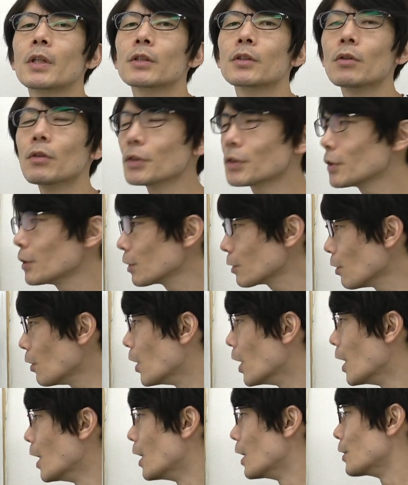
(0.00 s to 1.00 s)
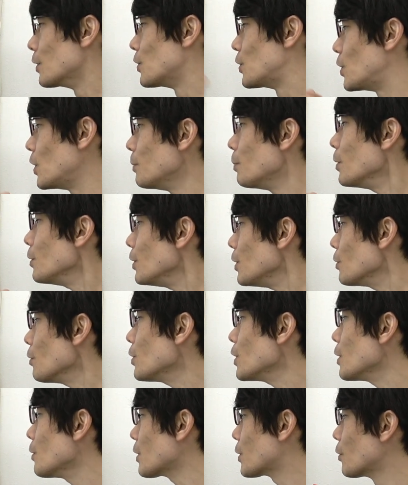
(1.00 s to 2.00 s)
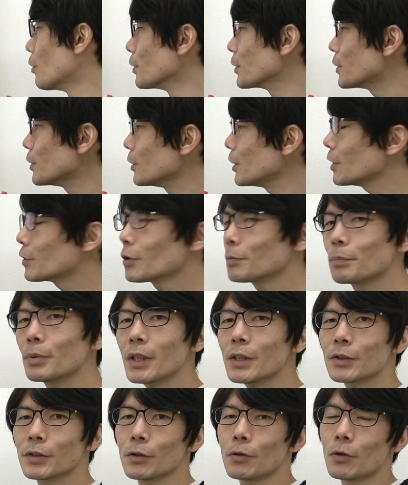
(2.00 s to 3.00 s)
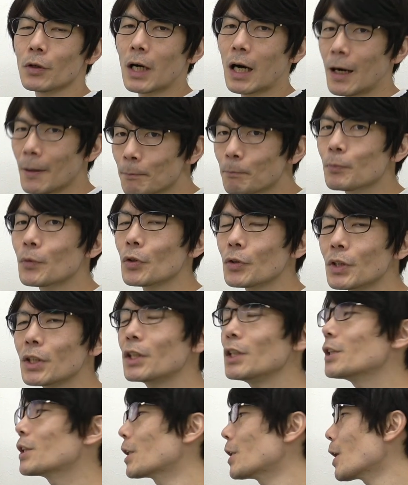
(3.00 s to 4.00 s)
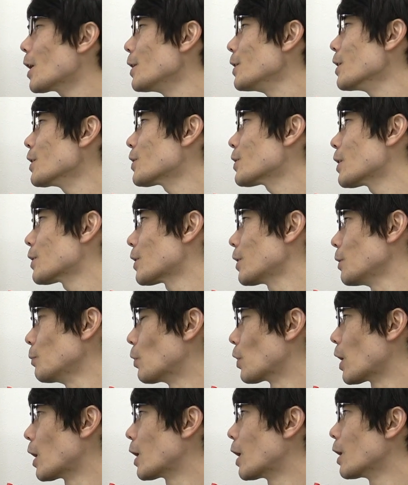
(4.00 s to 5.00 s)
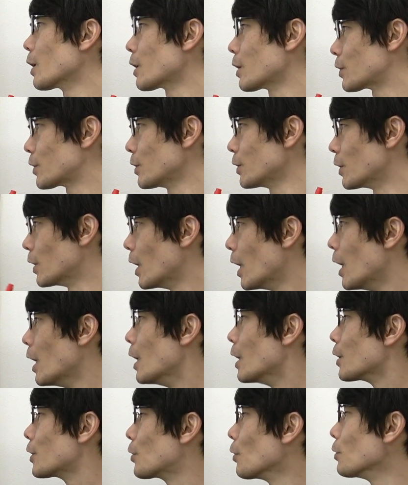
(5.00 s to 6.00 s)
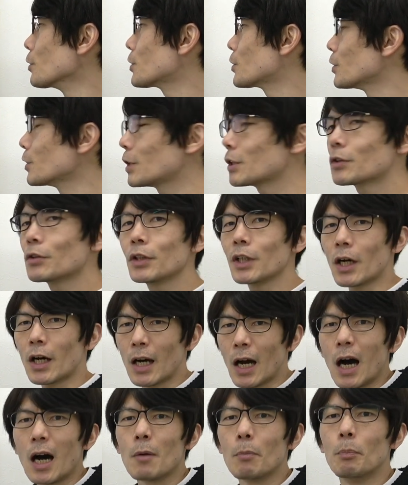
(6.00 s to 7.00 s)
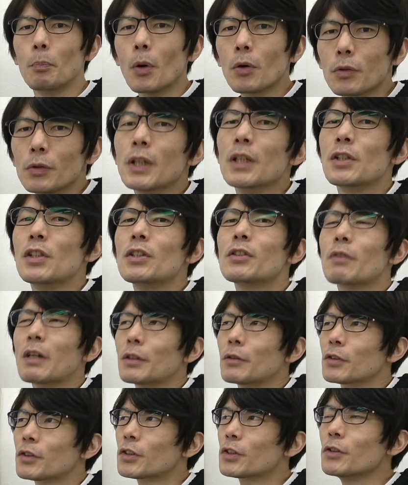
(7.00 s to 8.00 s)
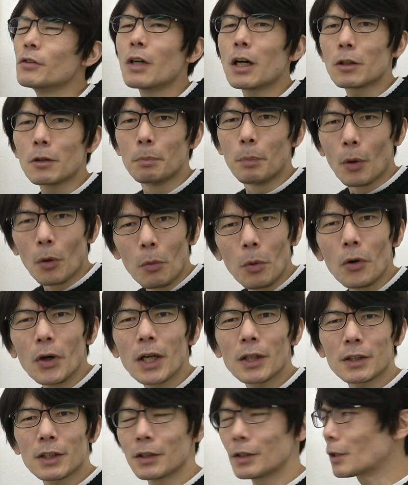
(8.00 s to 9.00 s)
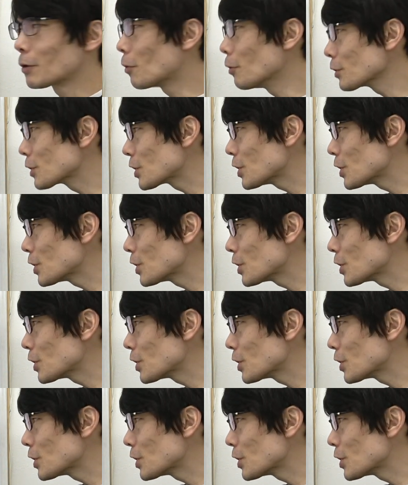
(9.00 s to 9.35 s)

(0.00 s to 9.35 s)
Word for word: そうすると自分にとっては共通テストプラスの方が圧倒的に戦いやすかったにもかかわらず共通テストリアあ僕ね実は数学ボコボコやったんでこっ